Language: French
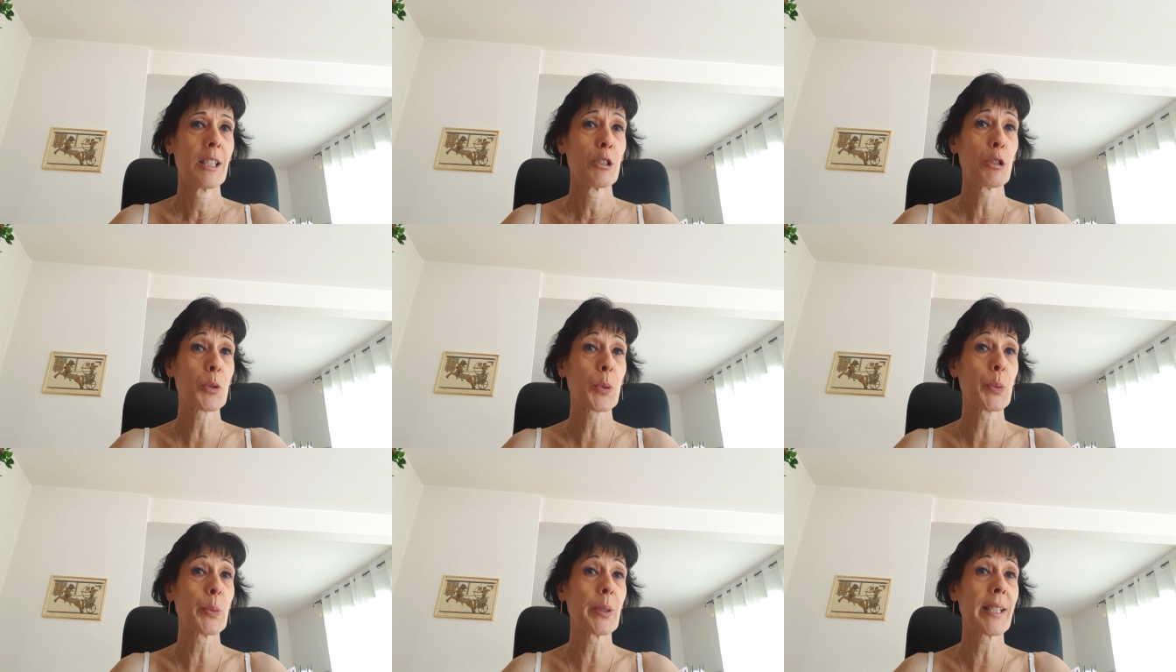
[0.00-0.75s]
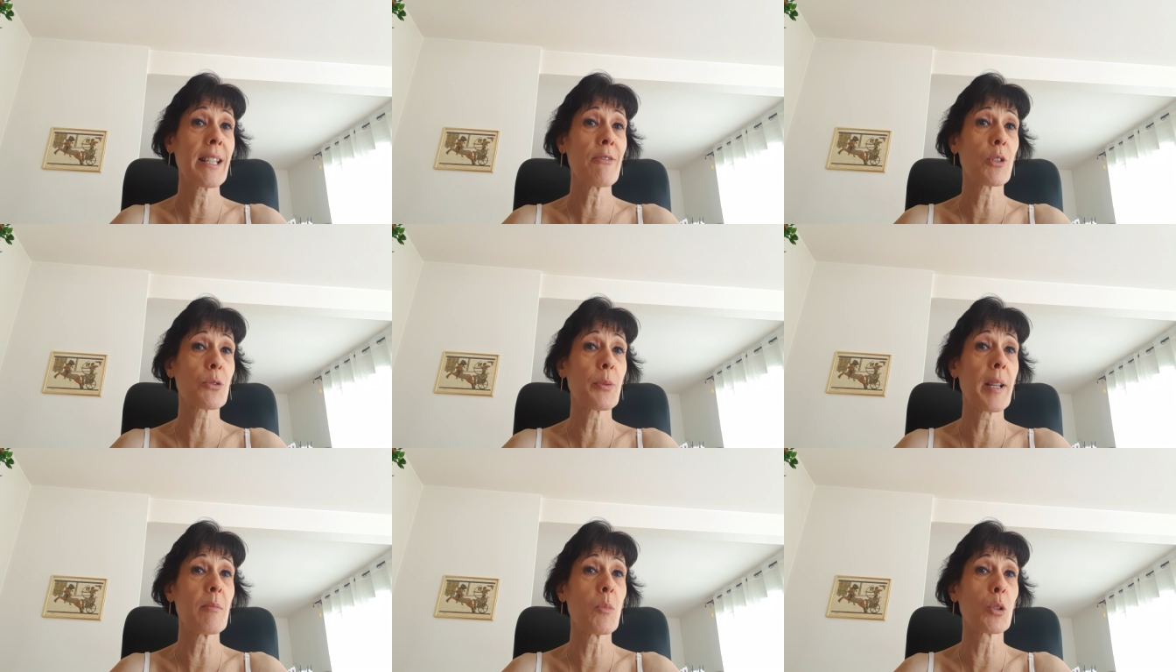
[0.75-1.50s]
Ce sont
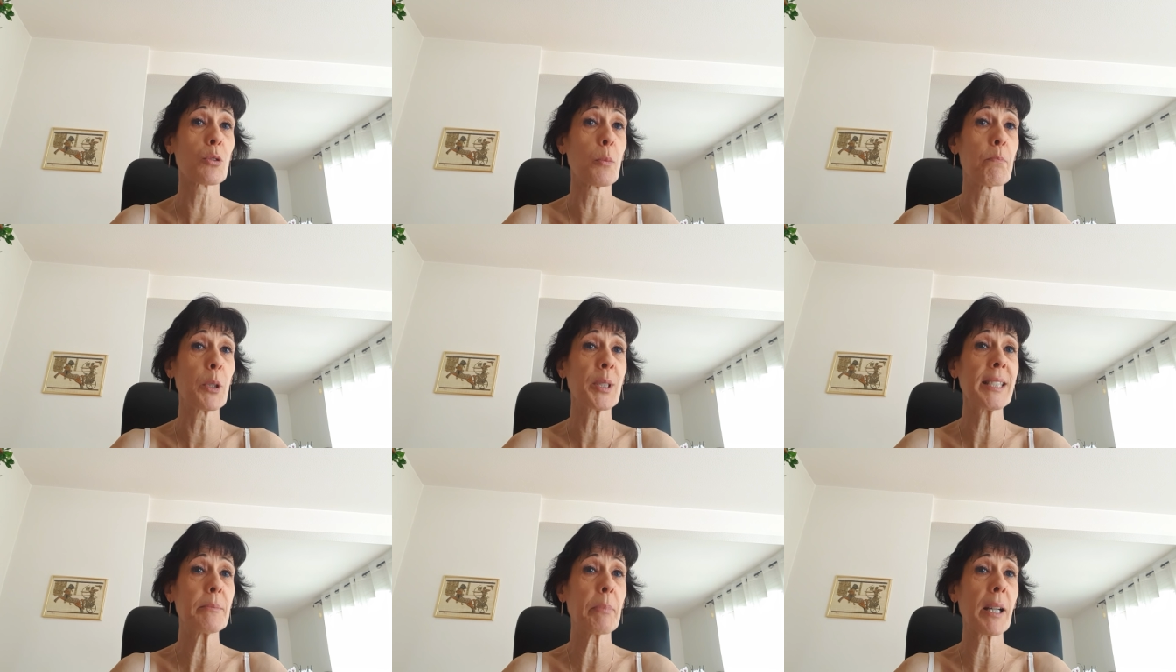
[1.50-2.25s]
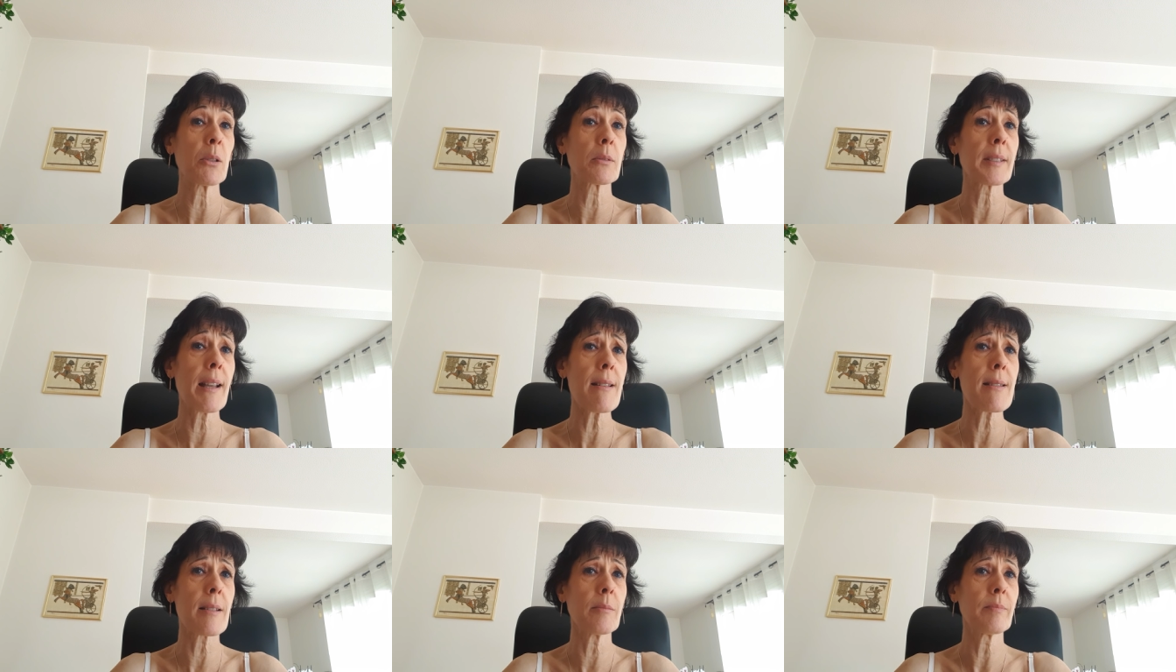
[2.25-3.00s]
éventuellement de petites
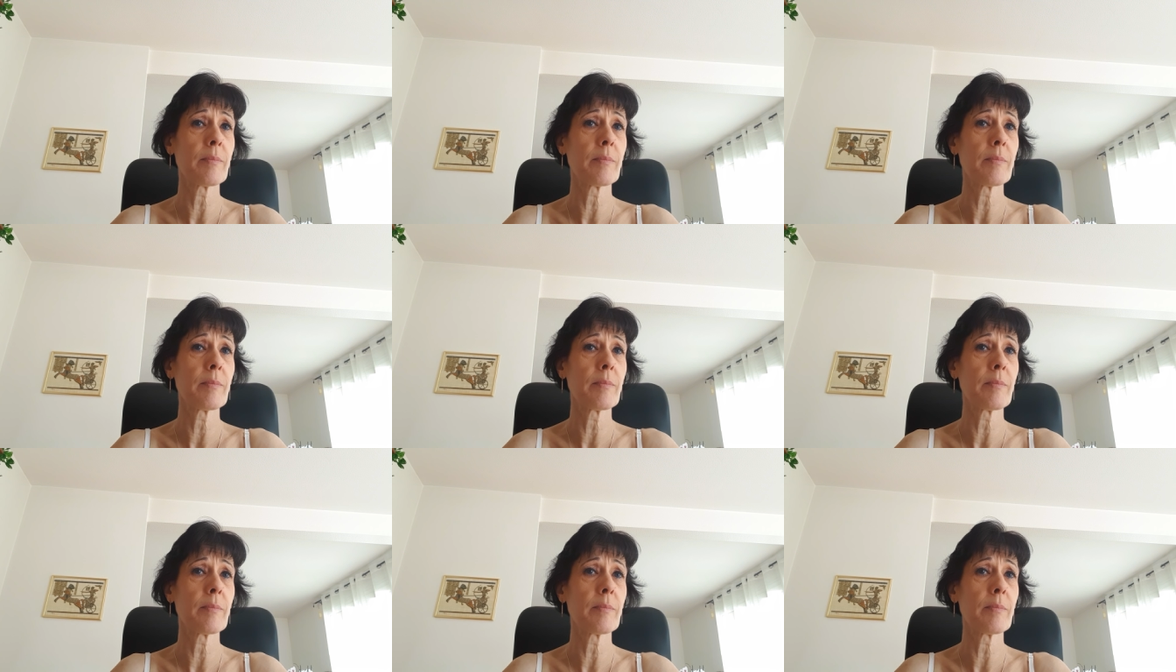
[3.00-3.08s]
parenthèses